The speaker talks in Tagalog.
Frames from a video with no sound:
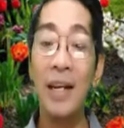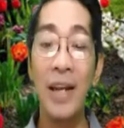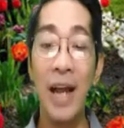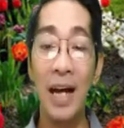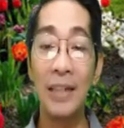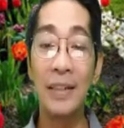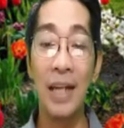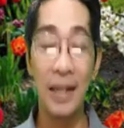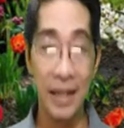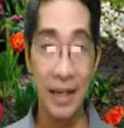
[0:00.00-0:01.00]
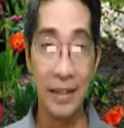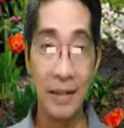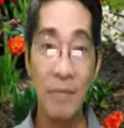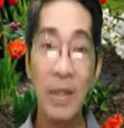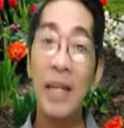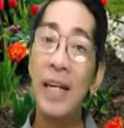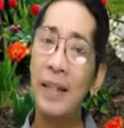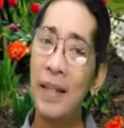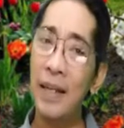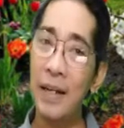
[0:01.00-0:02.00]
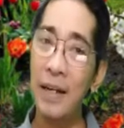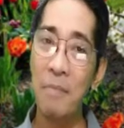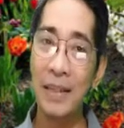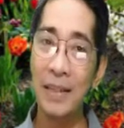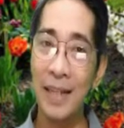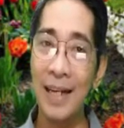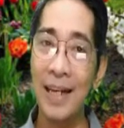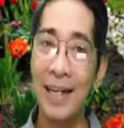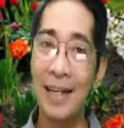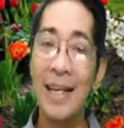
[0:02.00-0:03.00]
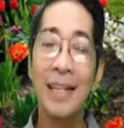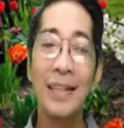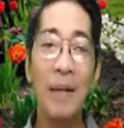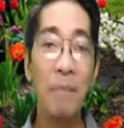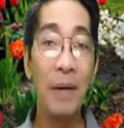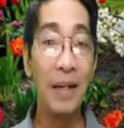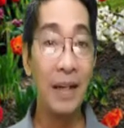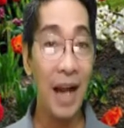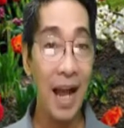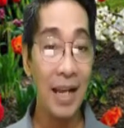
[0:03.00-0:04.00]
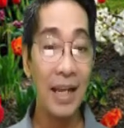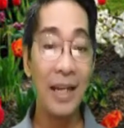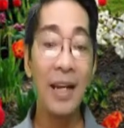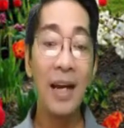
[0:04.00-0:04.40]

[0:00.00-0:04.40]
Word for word: ng sakit. Hindi rin maselan sa pagkain